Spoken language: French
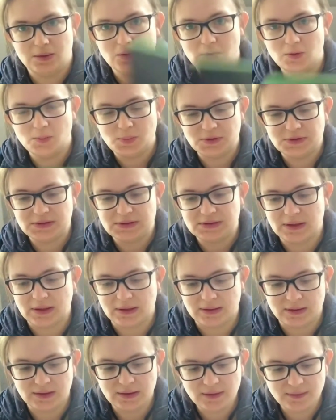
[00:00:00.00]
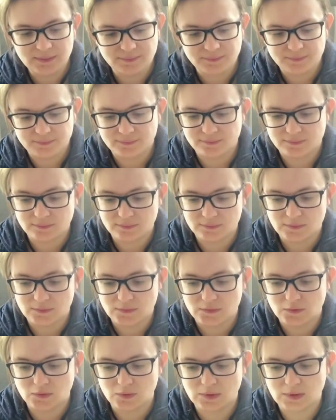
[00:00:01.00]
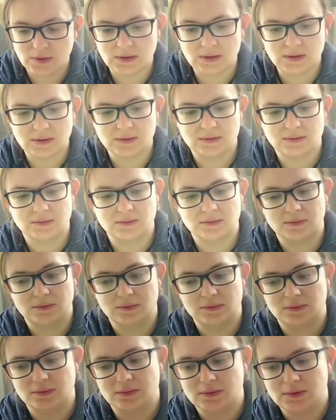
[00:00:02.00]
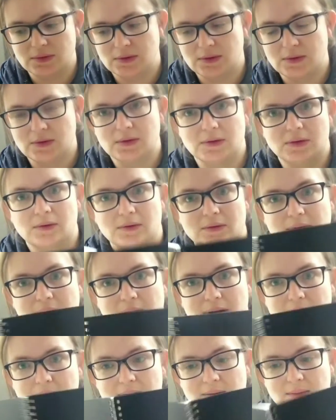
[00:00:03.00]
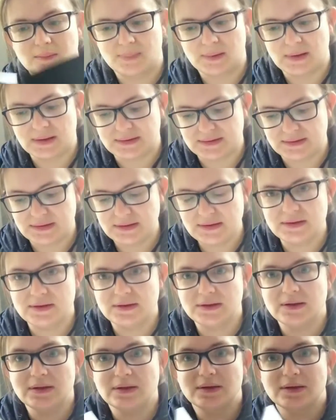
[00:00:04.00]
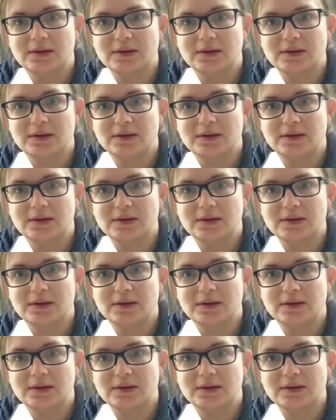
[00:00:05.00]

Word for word: le petit carnet. Donc là, la plastique.